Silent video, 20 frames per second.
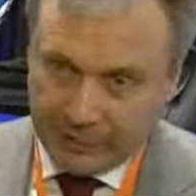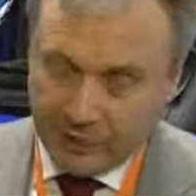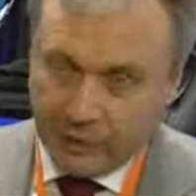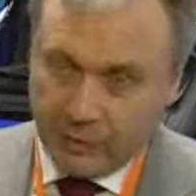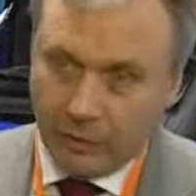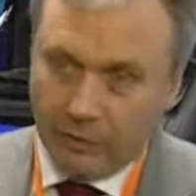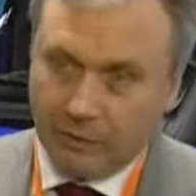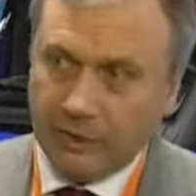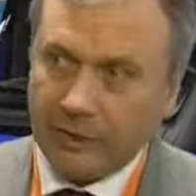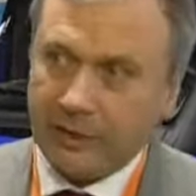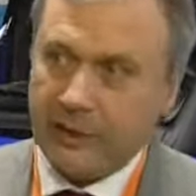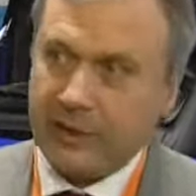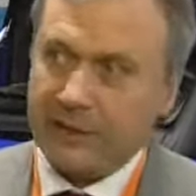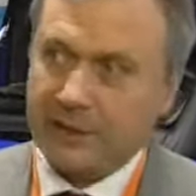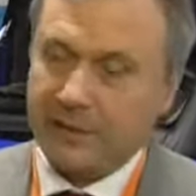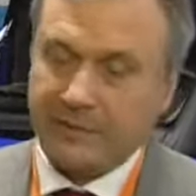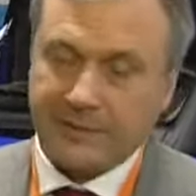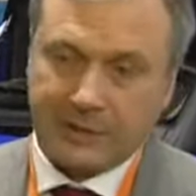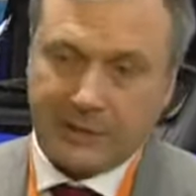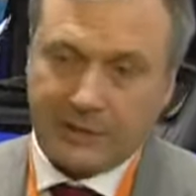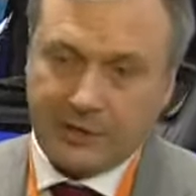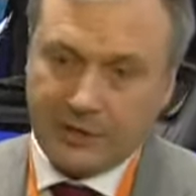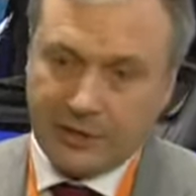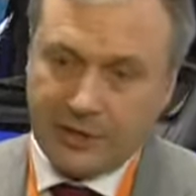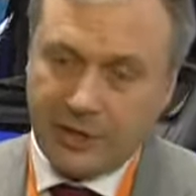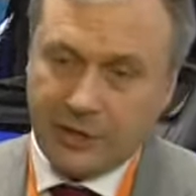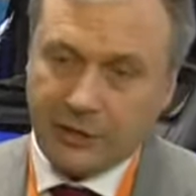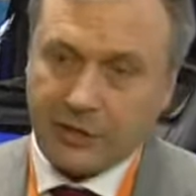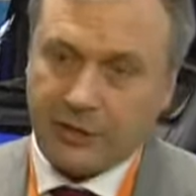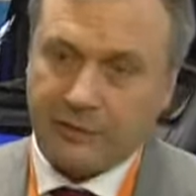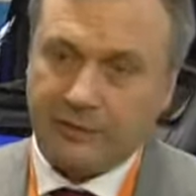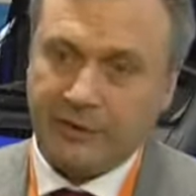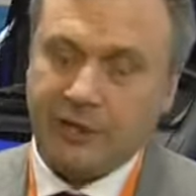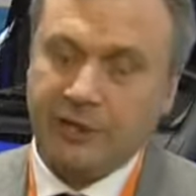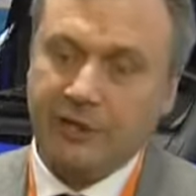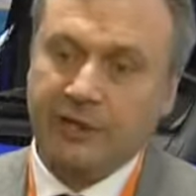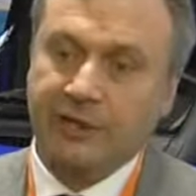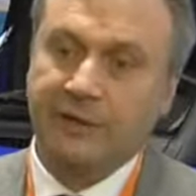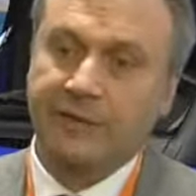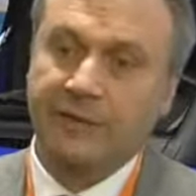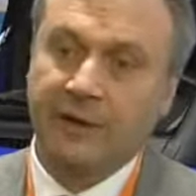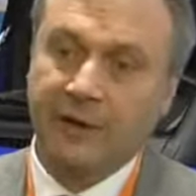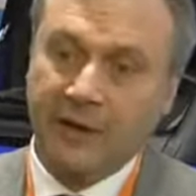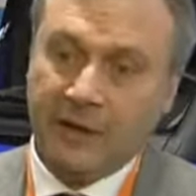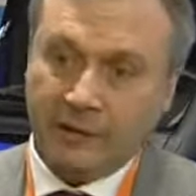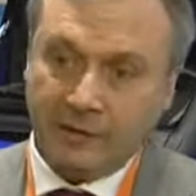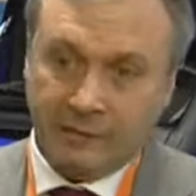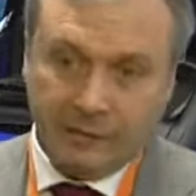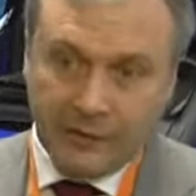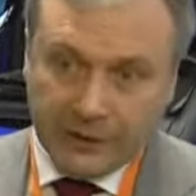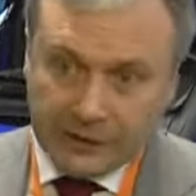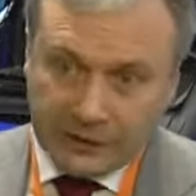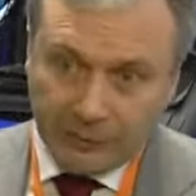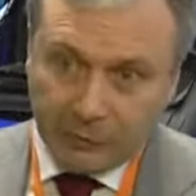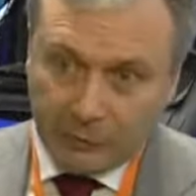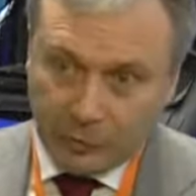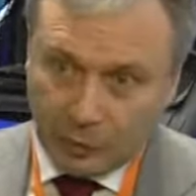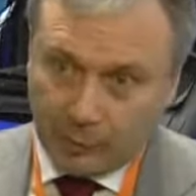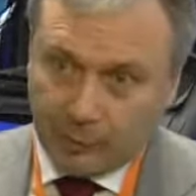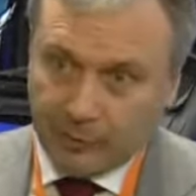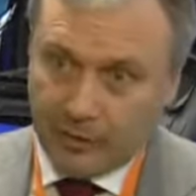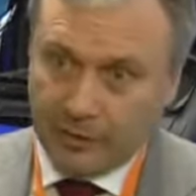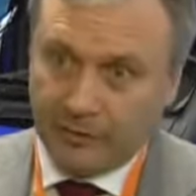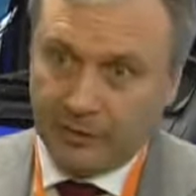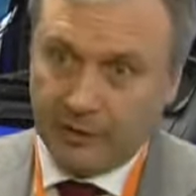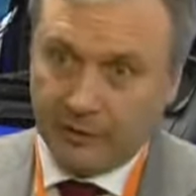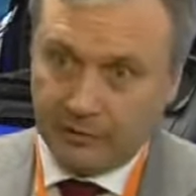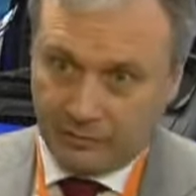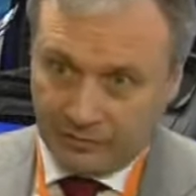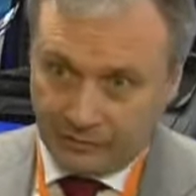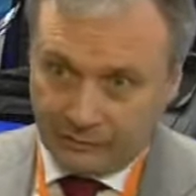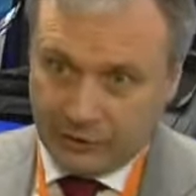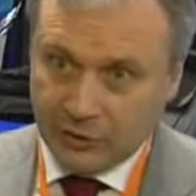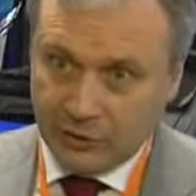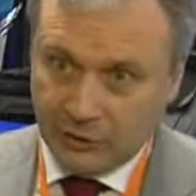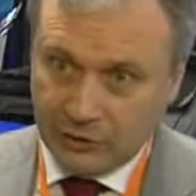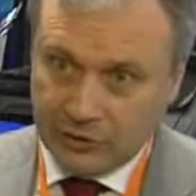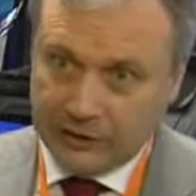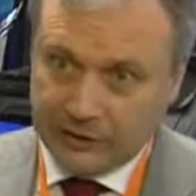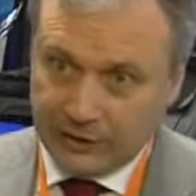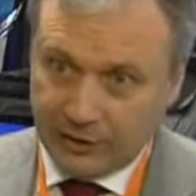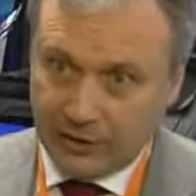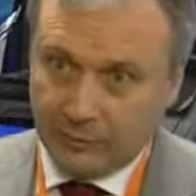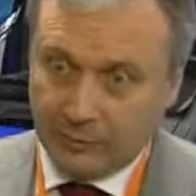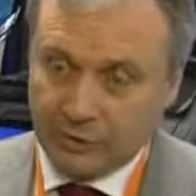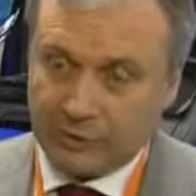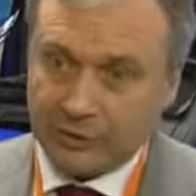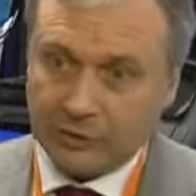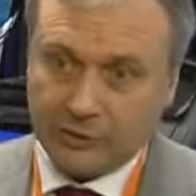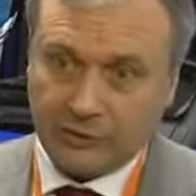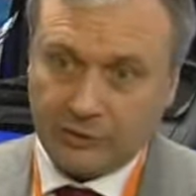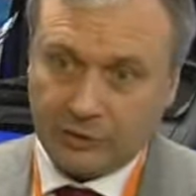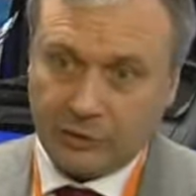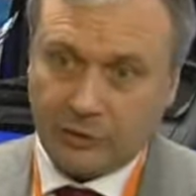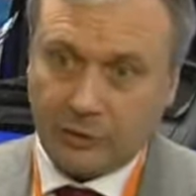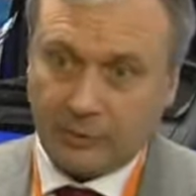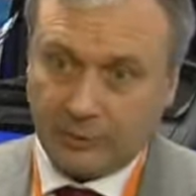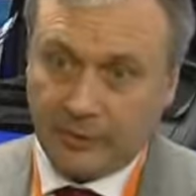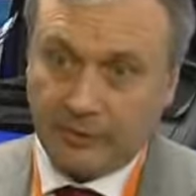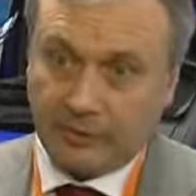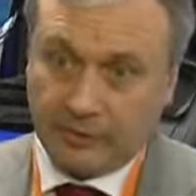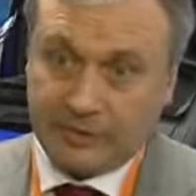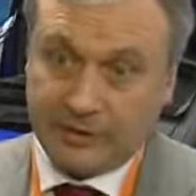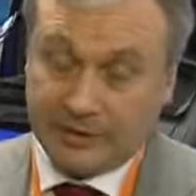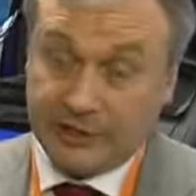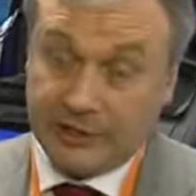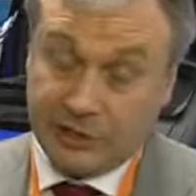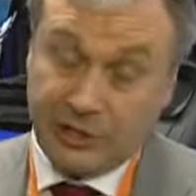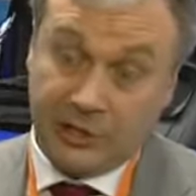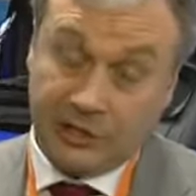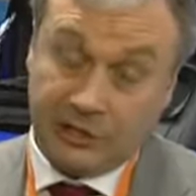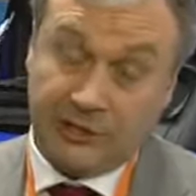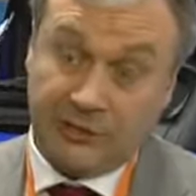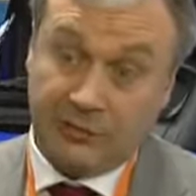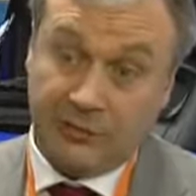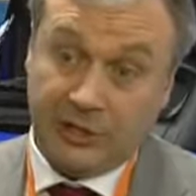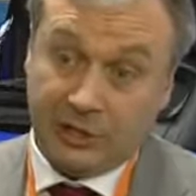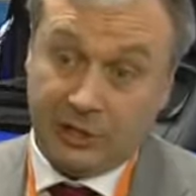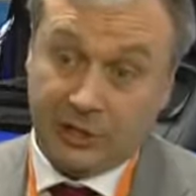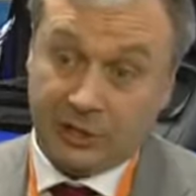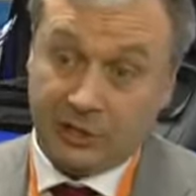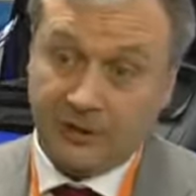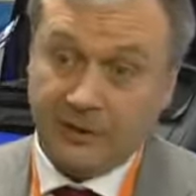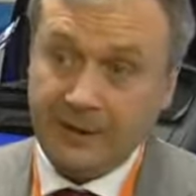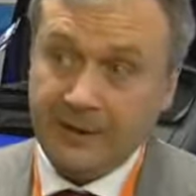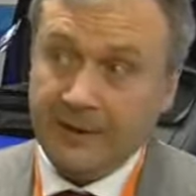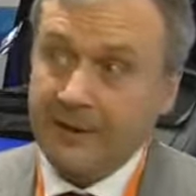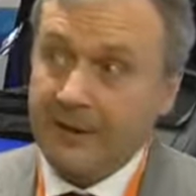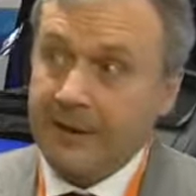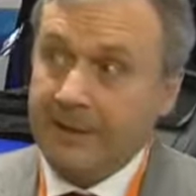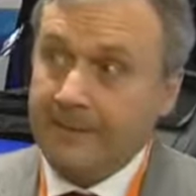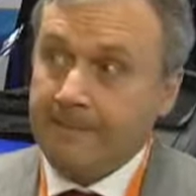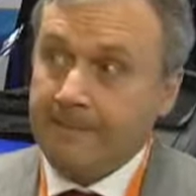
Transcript: парниковых газов, загрязняющих веществ в этом топливе, в результате работы этого топлива, значительно меньше.